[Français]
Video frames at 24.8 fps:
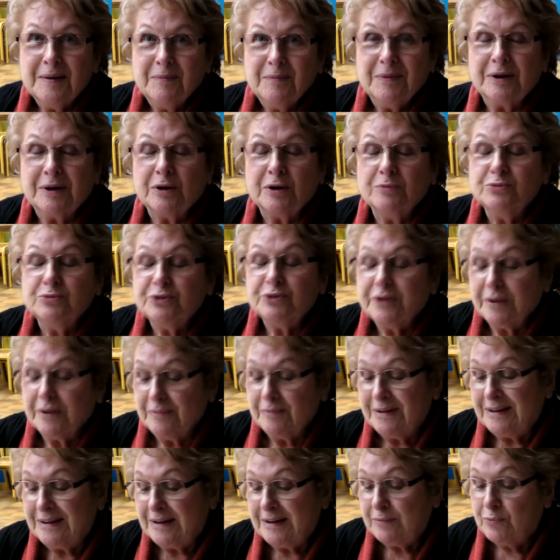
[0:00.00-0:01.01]
Mais comme je suis à
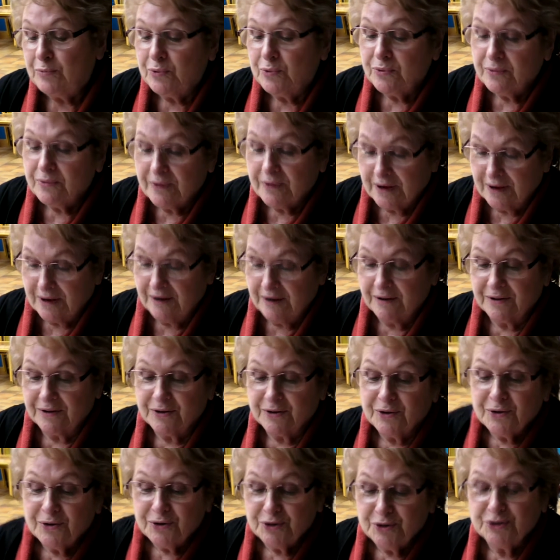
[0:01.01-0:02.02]
mes débuts, alors
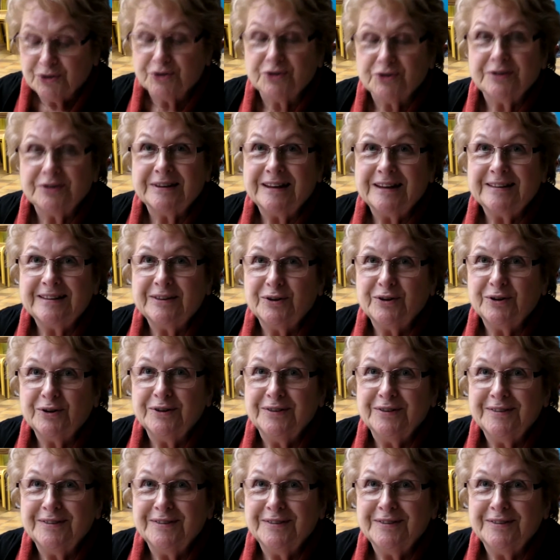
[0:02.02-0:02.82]
je tâtonne